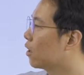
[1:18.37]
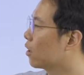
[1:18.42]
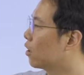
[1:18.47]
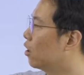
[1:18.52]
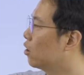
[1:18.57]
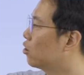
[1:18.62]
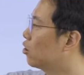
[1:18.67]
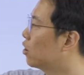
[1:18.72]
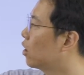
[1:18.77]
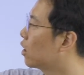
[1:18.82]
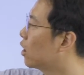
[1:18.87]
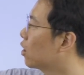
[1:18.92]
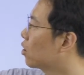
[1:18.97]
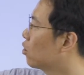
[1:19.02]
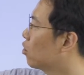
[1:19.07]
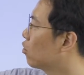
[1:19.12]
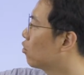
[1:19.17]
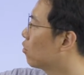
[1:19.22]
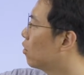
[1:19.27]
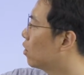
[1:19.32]
그래서
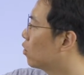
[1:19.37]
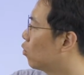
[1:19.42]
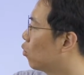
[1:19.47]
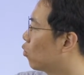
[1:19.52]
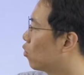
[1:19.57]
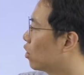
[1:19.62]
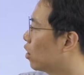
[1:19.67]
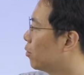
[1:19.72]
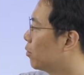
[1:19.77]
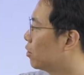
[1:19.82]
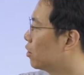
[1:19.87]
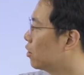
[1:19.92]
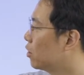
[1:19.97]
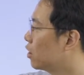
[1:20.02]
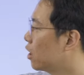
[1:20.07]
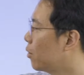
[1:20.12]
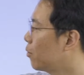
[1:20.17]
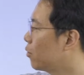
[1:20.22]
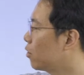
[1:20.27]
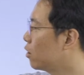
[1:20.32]
삼각형과 동그라미
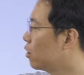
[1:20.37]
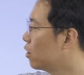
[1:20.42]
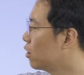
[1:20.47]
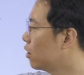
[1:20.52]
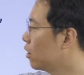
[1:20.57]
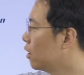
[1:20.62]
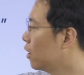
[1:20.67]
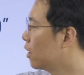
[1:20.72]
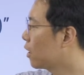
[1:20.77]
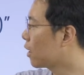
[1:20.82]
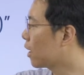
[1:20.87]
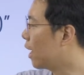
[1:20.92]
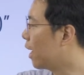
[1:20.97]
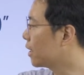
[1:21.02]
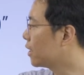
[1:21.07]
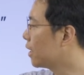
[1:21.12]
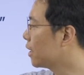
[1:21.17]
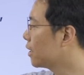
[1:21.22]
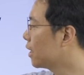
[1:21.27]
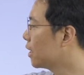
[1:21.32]
쓰는 사람들은
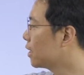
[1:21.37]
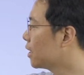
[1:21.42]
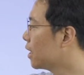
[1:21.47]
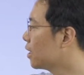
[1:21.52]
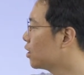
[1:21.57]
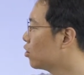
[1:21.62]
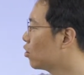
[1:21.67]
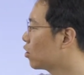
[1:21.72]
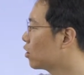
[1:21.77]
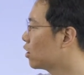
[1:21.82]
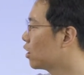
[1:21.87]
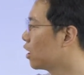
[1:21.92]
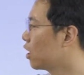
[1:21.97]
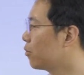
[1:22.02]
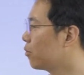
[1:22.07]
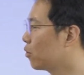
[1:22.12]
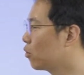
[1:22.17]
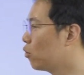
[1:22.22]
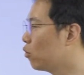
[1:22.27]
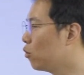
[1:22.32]
가장 생산적인
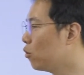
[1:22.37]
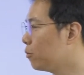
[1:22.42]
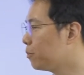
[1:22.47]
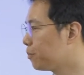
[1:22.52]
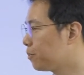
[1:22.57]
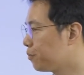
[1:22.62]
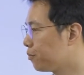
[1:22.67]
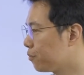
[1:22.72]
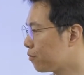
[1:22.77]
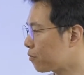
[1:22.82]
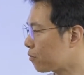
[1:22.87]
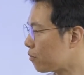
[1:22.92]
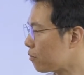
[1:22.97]
사람이고